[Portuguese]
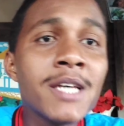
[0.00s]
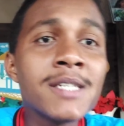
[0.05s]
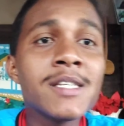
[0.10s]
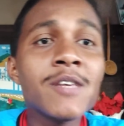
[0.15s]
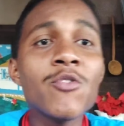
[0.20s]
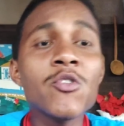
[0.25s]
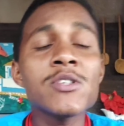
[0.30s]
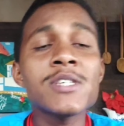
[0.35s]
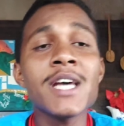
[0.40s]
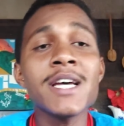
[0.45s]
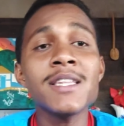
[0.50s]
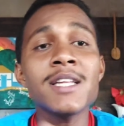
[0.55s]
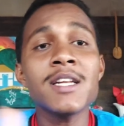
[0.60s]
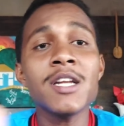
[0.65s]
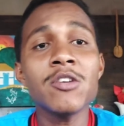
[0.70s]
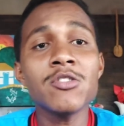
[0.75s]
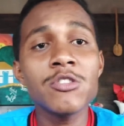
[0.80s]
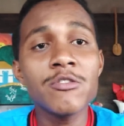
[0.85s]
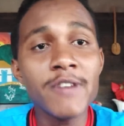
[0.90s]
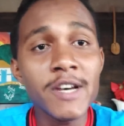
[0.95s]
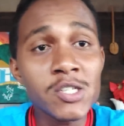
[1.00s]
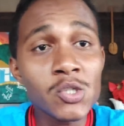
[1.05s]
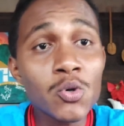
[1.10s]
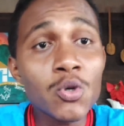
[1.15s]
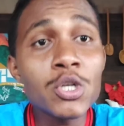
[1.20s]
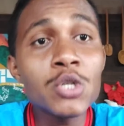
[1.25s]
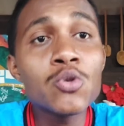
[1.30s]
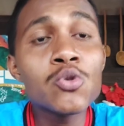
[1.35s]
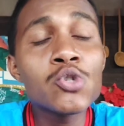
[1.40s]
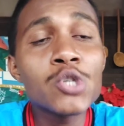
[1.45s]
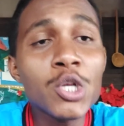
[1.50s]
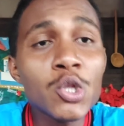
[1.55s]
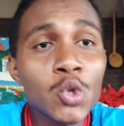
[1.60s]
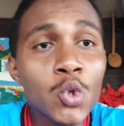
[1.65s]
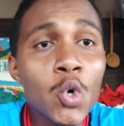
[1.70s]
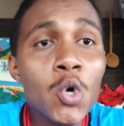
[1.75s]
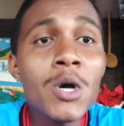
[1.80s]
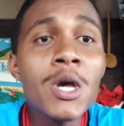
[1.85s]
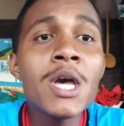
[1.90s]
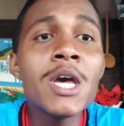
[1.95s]
Se você ainda não tiver escolhido o
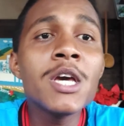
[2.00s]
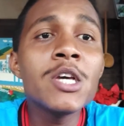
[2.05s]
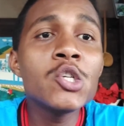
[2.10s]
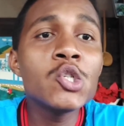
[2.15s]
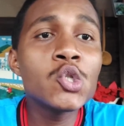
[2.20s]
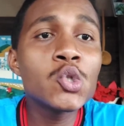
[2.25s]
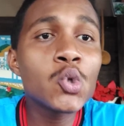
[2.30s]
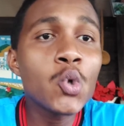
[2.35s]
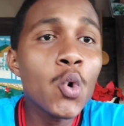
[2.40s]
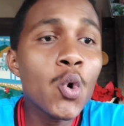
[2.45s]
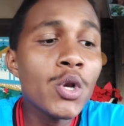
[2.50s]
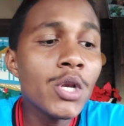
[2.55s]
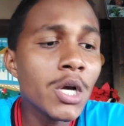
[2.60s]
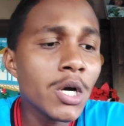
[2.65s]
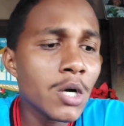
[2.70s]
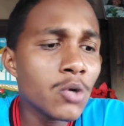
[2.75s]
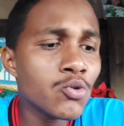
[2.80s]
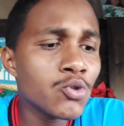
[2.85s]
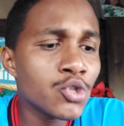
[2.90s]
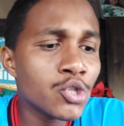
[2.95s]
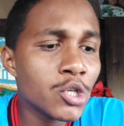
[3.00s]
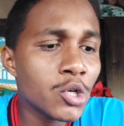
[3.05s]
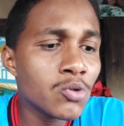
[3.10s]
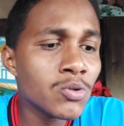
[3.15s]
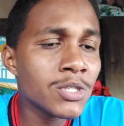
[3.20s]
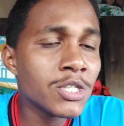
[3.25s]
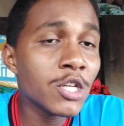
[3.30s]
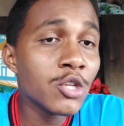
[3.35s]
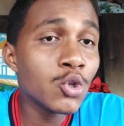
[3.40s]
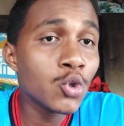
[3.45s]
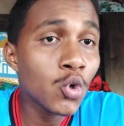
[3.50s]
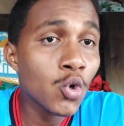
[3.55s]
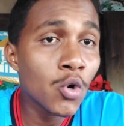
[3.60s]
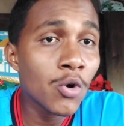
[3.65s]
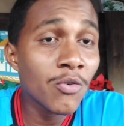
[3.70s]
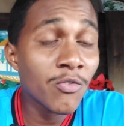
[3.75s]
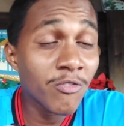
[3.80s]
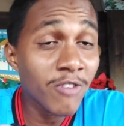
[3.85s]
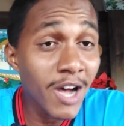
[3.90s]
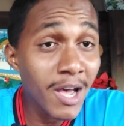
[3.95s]
setor, escolha o seu
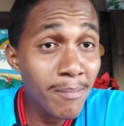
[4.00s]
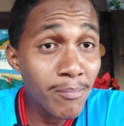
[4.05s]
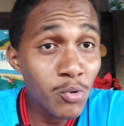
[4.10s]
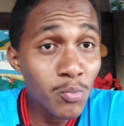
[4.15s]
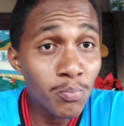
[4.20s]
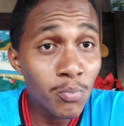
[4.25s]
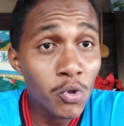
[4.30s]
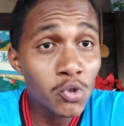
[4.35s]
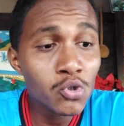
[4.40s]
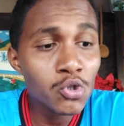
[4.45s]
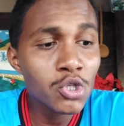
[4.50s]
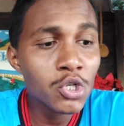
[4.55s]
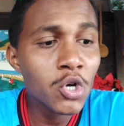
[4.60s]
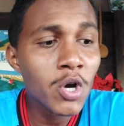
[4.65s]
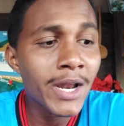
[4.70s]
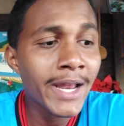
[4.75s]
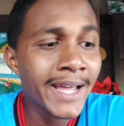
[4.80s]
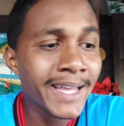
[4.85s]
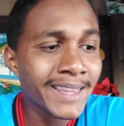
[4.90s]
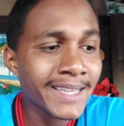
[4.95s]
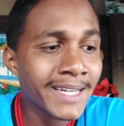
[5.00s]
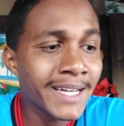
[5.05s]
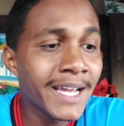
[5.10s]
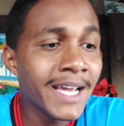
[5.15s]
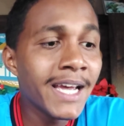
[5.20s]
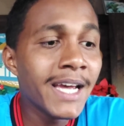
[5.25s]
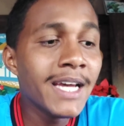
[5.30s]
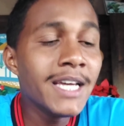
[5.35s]
setor, vai para o posto de coleta.